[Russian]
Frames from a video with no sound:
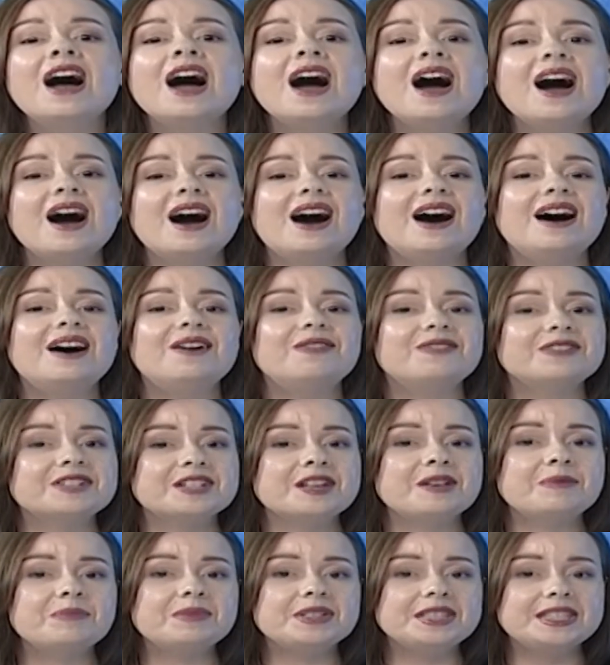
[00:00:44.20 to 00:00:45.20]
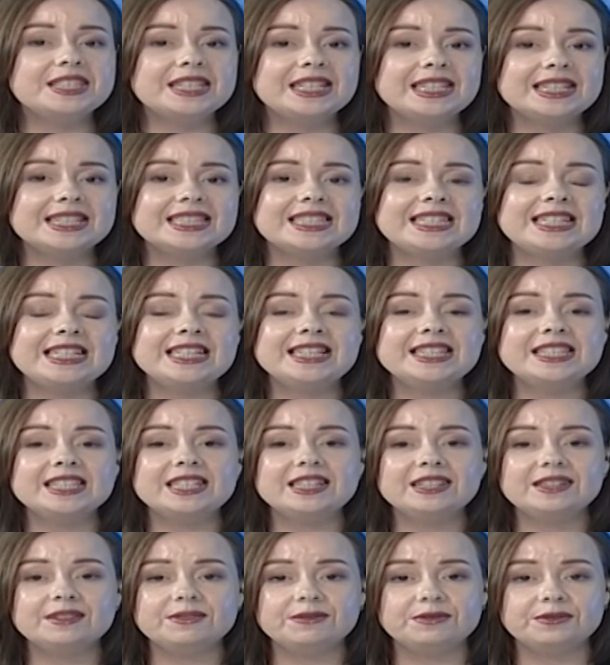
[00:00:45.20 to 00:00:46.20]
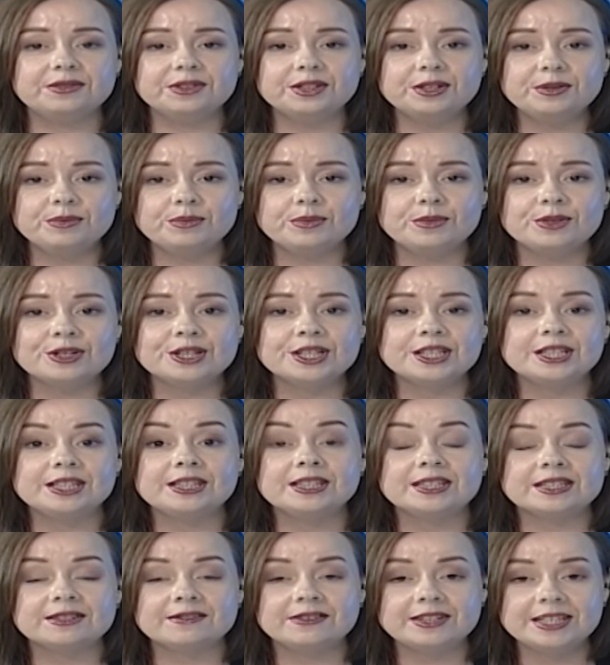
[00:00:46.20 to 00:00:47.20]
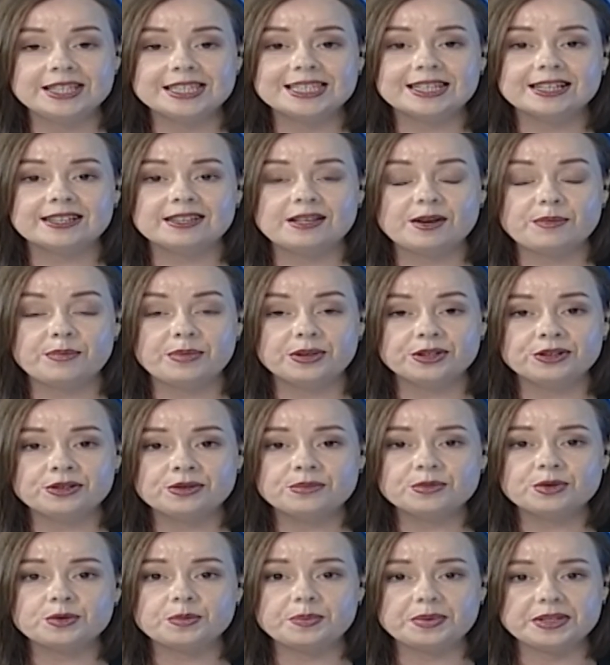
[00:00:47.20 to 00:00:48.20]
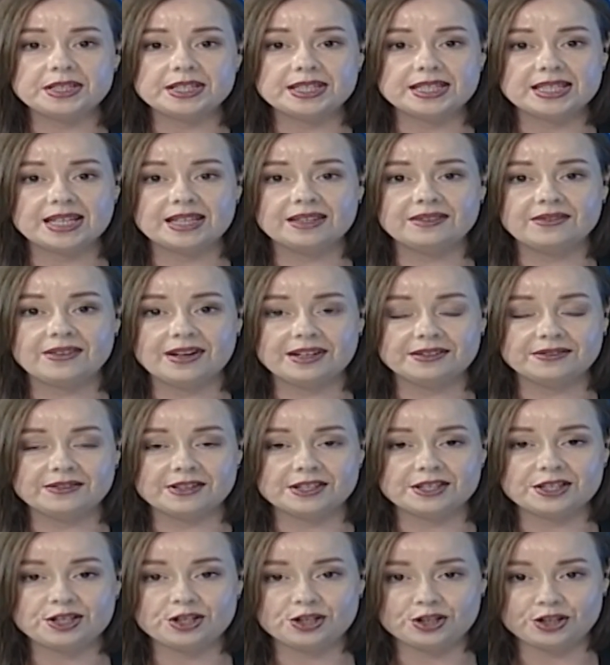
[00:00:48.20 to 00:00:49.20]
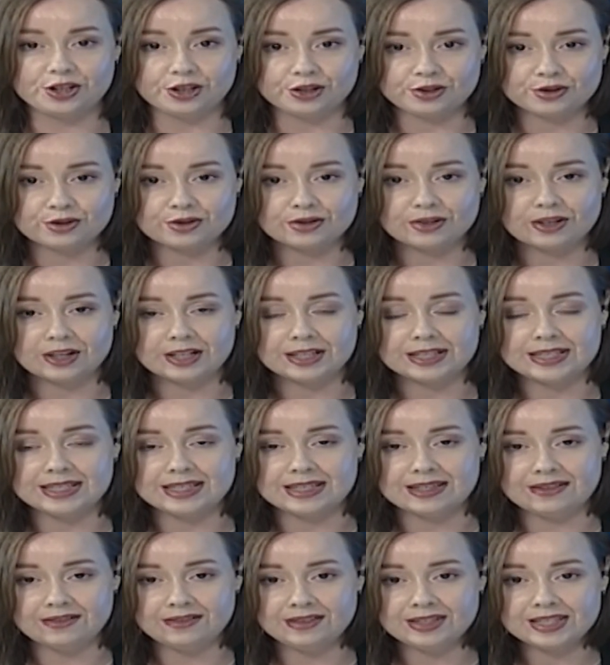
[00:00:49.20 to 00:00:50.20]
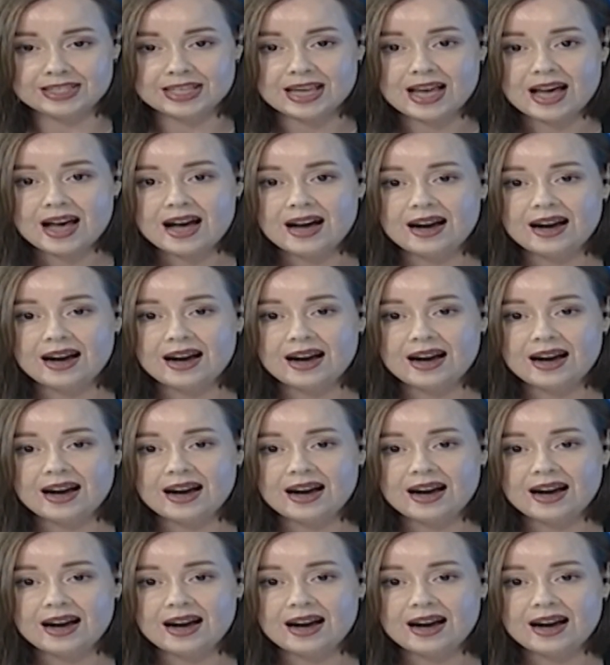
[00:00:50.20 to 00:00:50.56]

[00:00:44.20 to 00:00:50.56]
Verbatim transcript: А, уважаемые телезрители, вы можете дозвониться к нам по номеру 52 24 49,